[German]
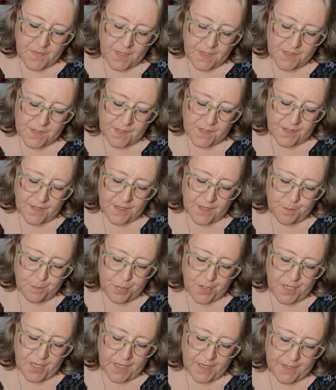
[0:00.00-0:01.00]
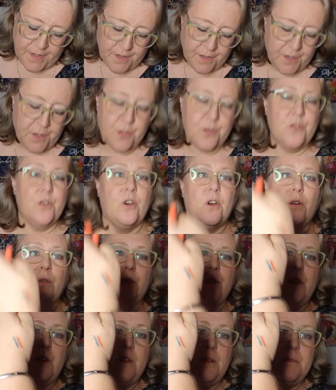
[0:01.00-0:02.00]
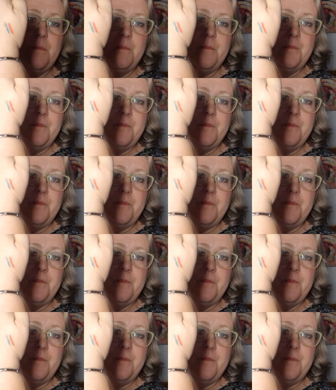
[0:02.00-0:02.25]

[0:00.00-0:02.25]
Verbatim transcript: Das ist ein Lip Liner in Coral.